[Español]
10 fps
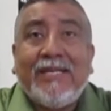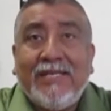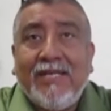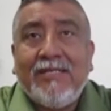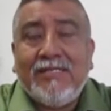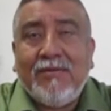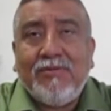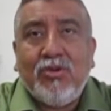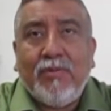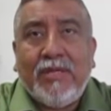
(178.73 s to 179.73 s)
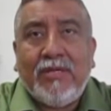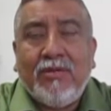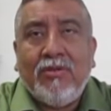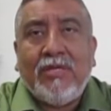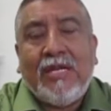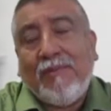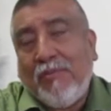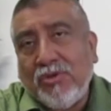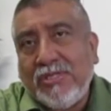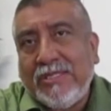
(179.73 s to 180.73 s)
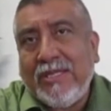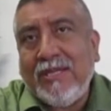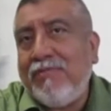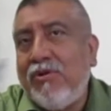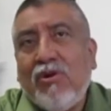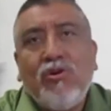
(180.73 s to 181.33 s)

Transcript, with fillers: que tienen servicio médico, y a lo mejor sí tienen, pero